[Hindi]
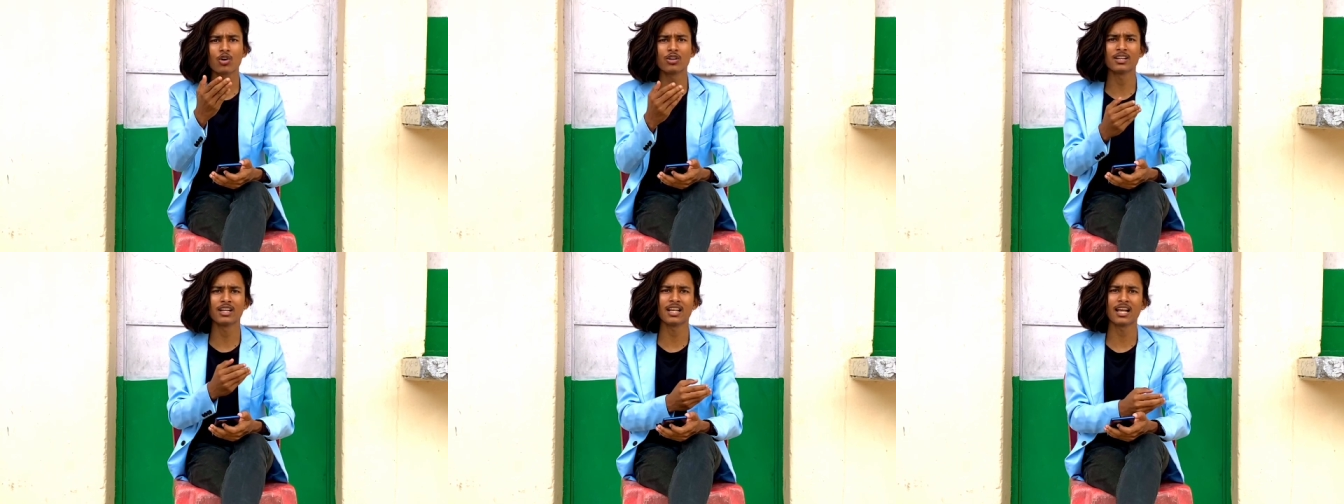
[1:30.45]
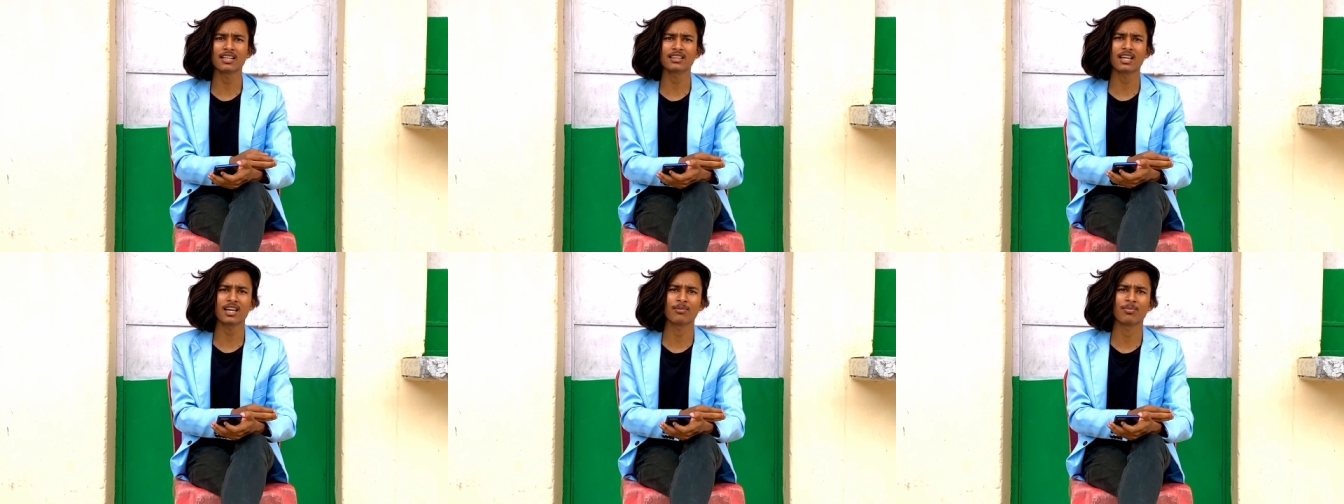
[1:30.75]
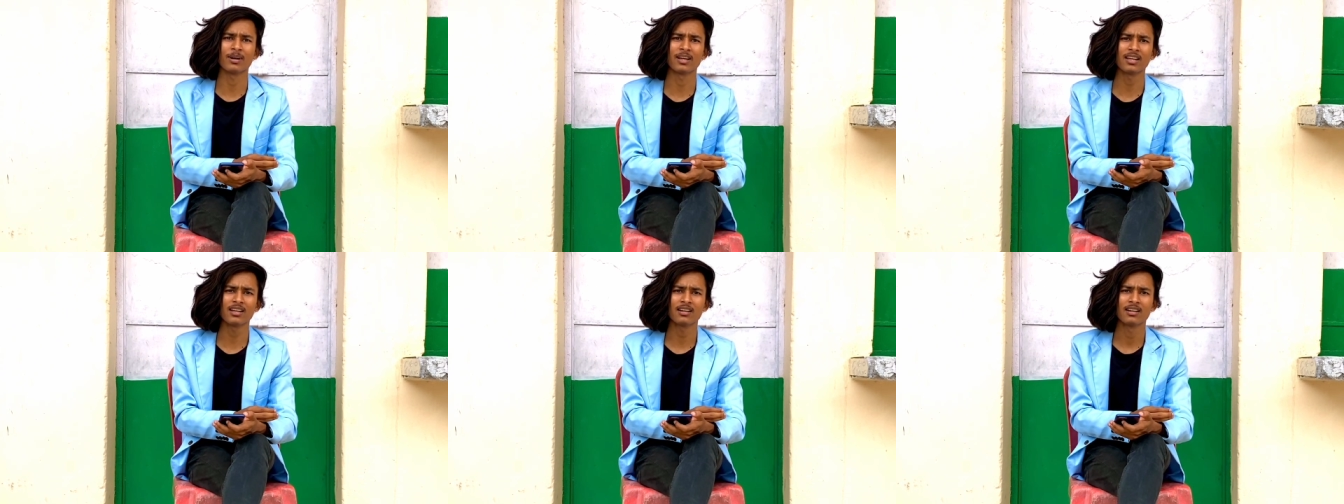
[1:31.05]
हिलाता है
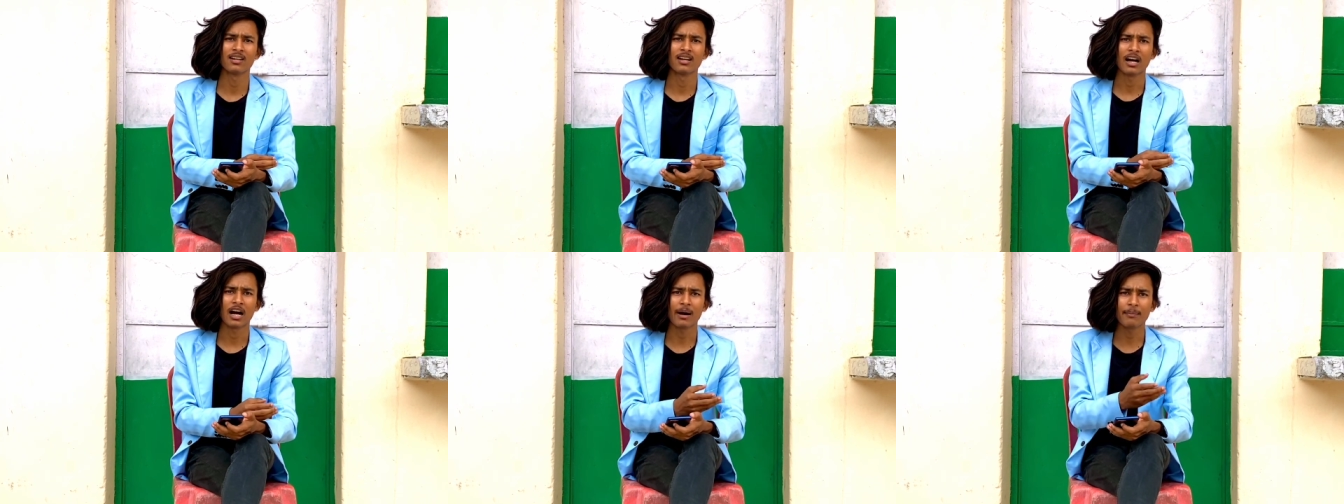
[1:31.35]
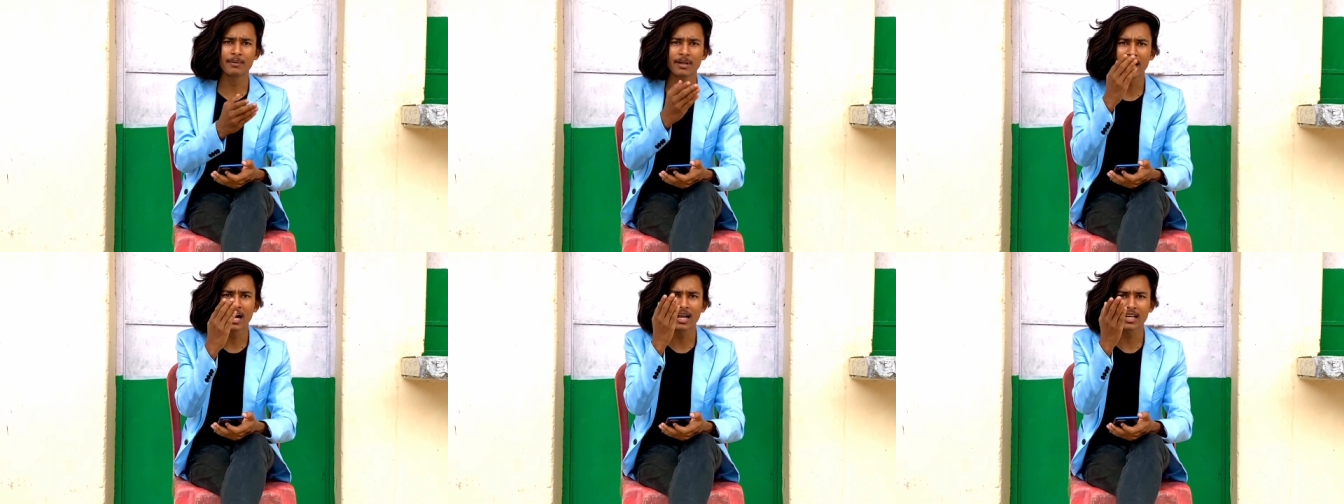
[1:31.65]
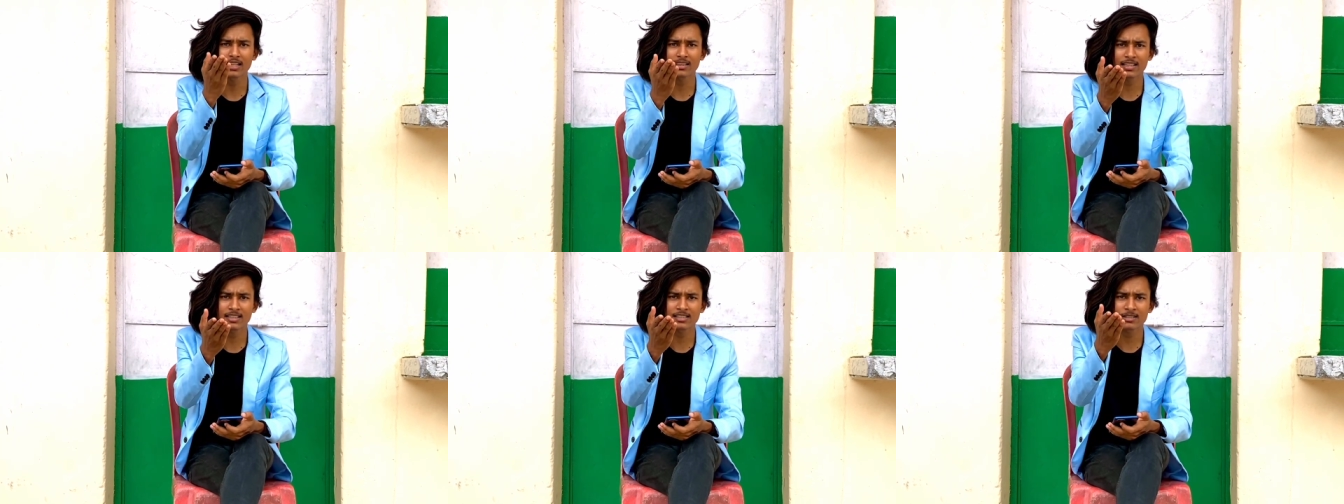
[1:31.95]
भाई oh, अपने
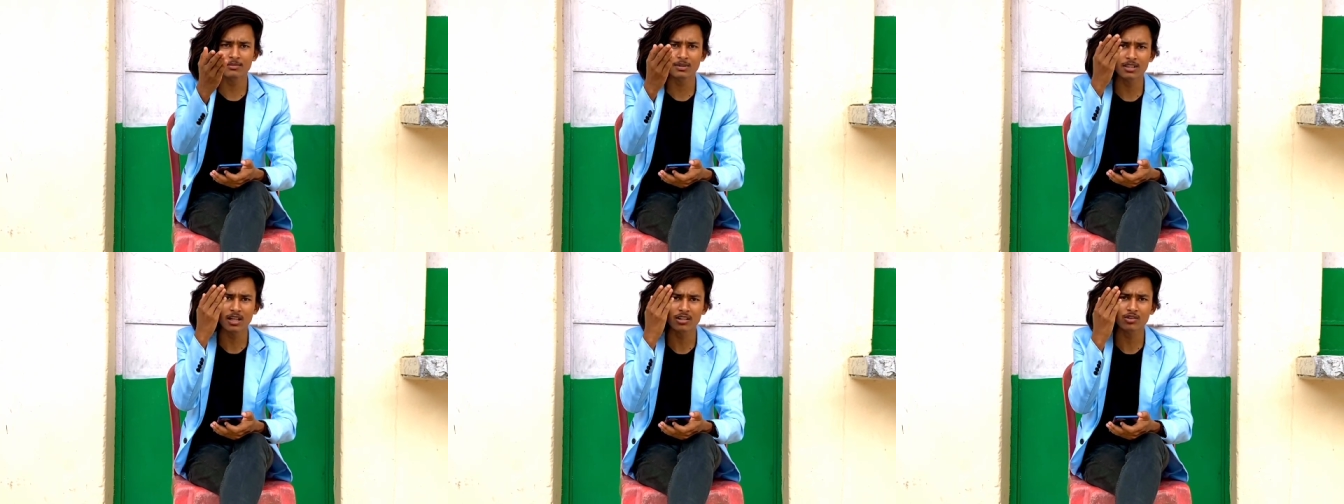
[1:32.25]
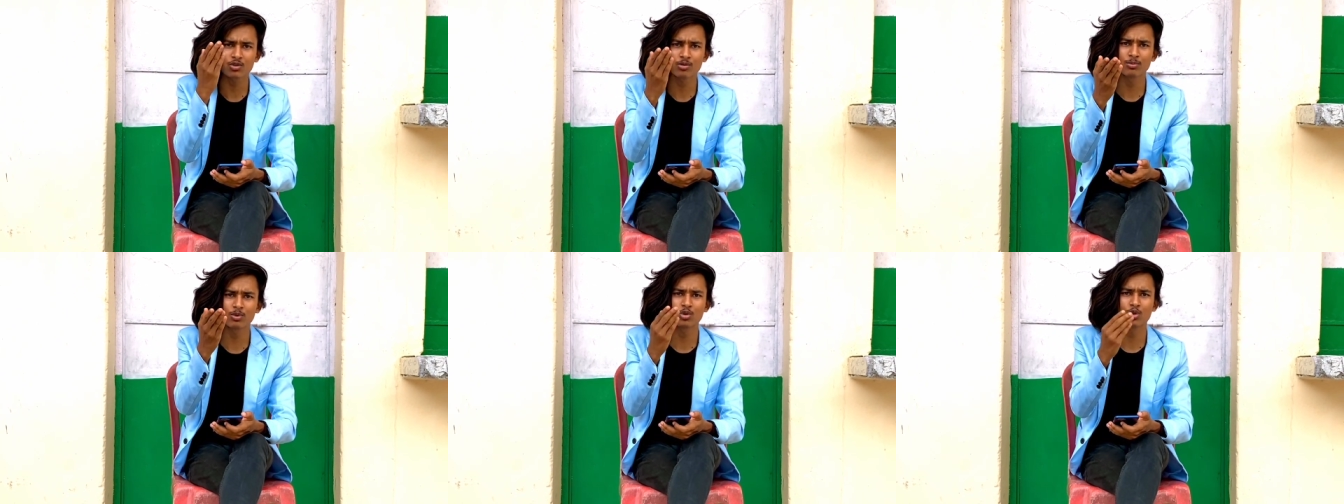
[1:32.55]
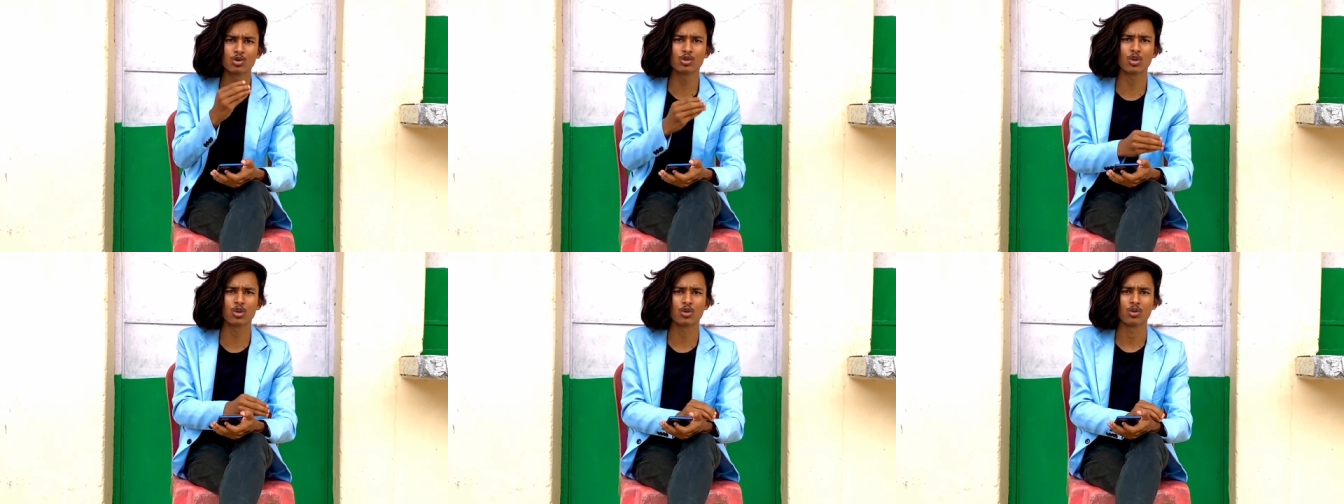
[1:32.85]
हालत के जिम्मेदार तुम
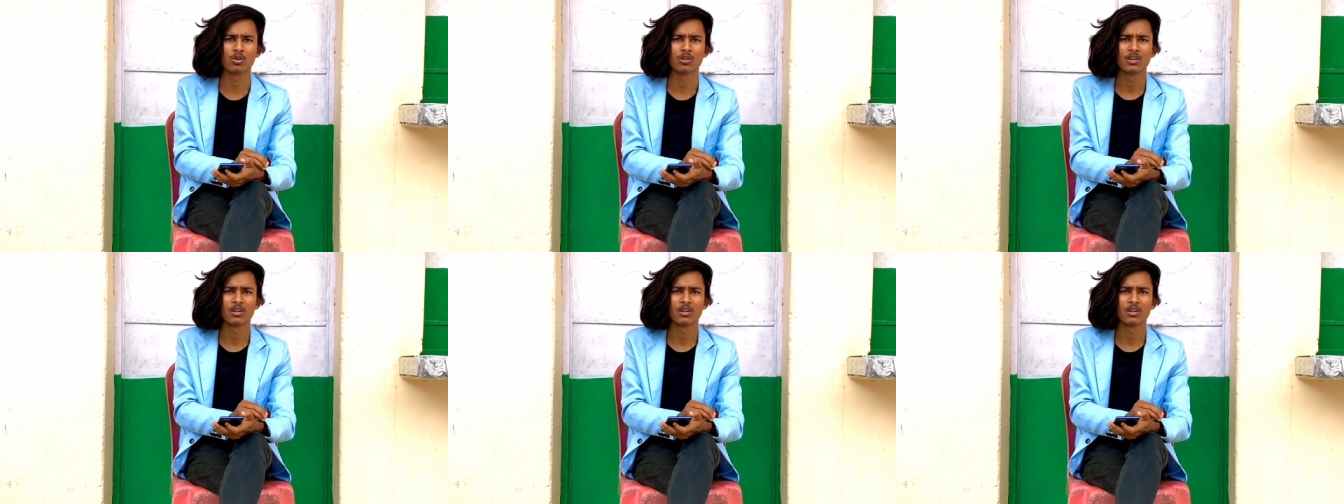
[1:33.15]
खुद हो